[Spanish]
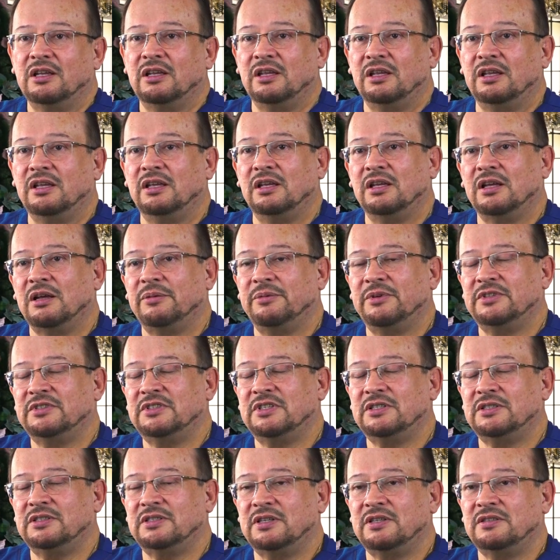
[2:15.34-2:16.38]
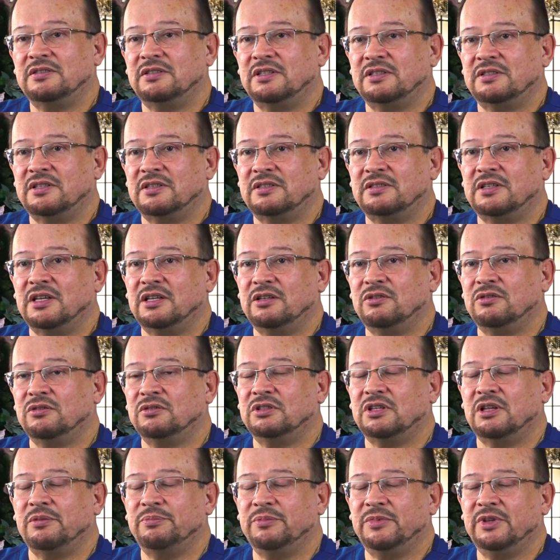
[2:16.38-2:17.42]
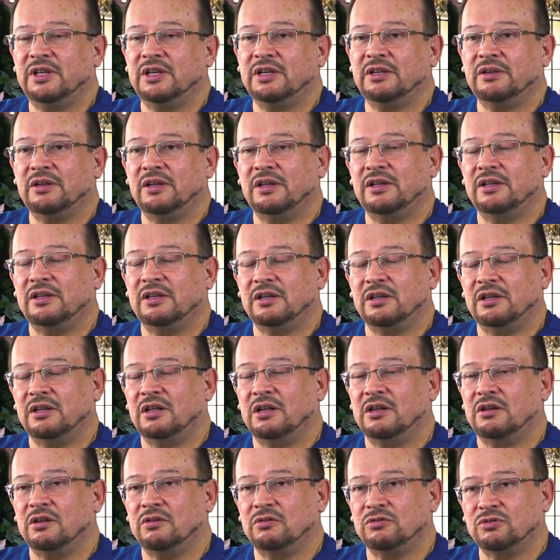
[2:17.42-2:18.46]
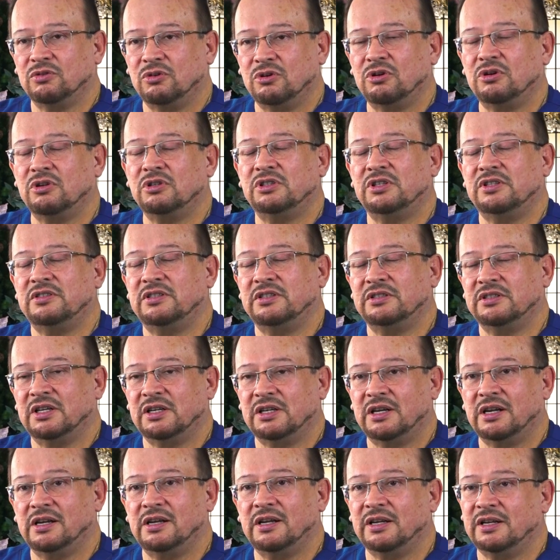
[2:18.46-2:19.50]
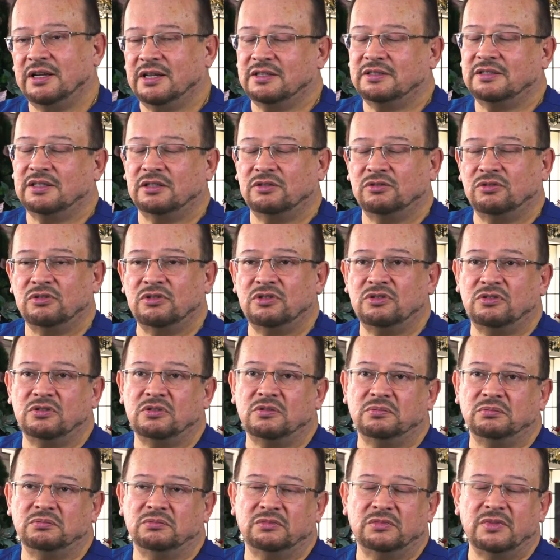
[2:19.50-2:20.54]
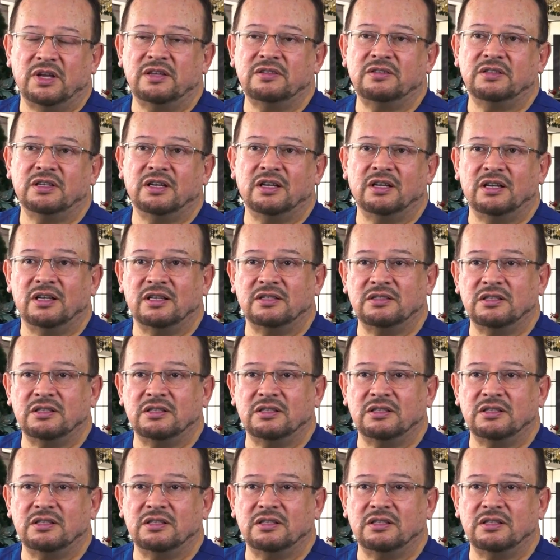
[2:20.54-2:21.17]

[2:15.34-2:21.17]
y a veces es necesario también eh, los cortes y sacar la grasa. Todo eso hace que la